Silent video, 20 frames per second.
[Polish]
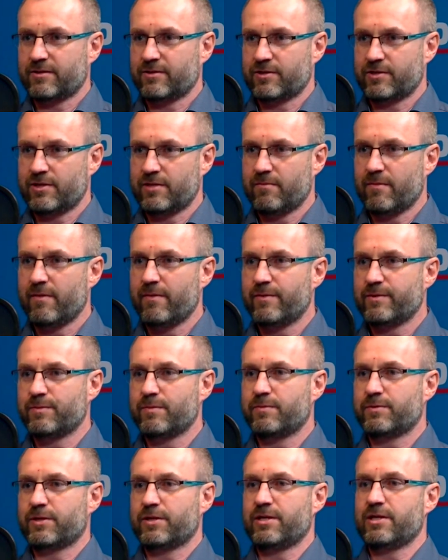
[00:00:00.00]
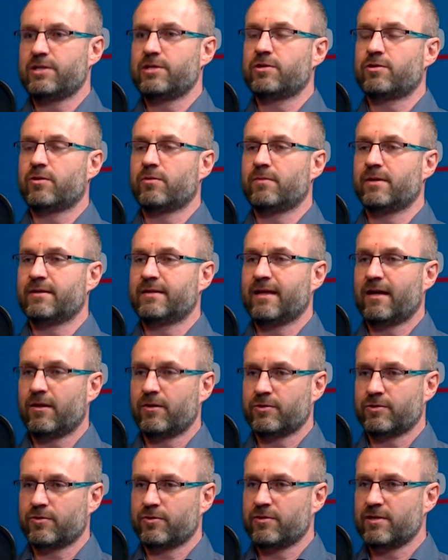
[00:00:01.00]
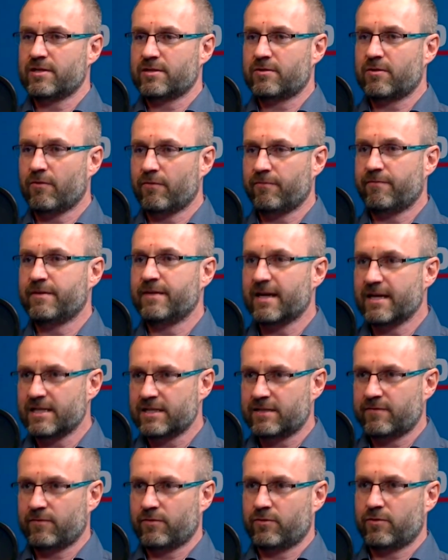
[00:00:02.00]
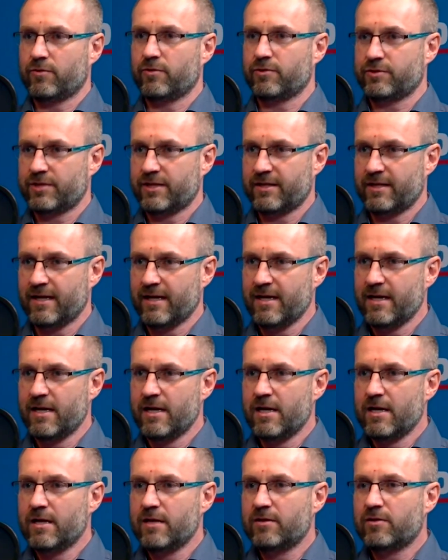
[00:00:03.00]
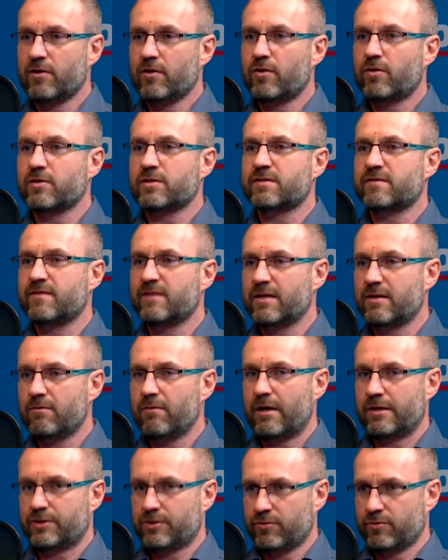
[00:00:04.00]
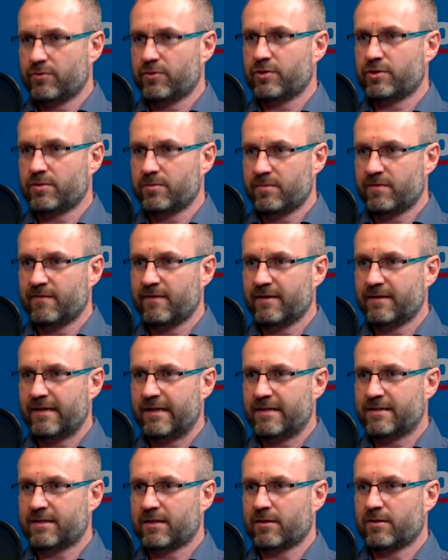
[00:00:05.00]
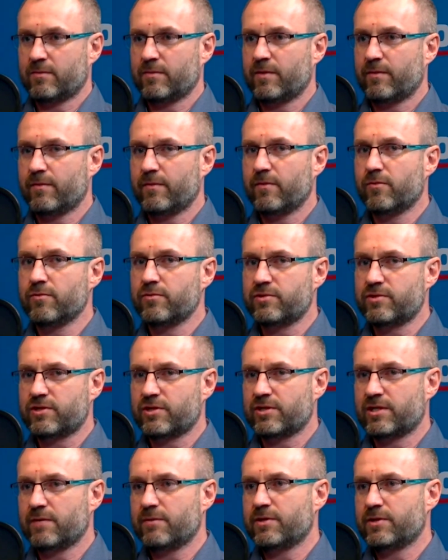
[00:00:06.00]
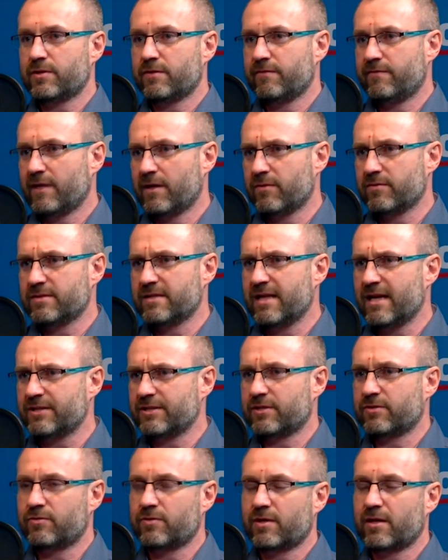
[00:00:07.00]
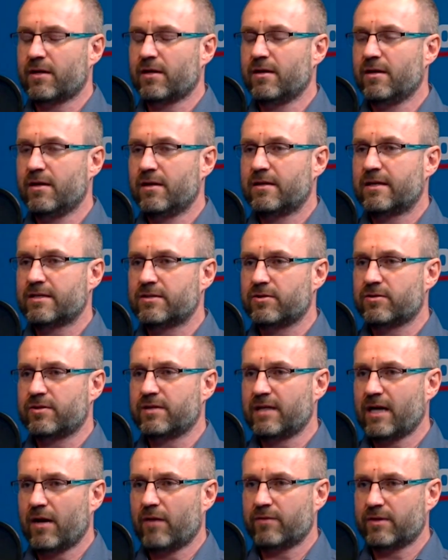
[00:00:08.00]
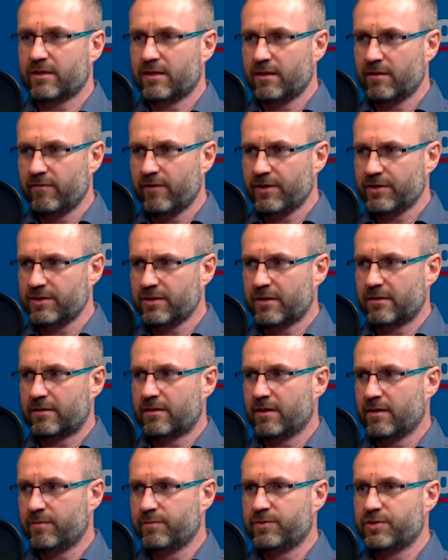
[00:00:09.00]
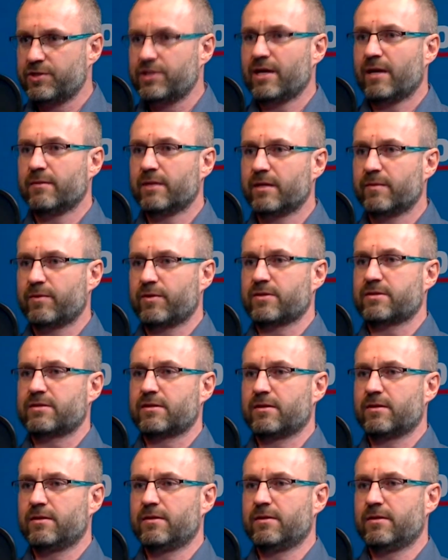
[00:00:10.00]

Czyli jeżeli my byśmy przenieśli tą mentalność, to nie jest konfidenctwo, donoszenie, tylko zwykła czujność obywatelska. To my ustrzeżemy się wielu zdarzeń, które nas dotykają, takich właśnie tych przyziemnych, prostych.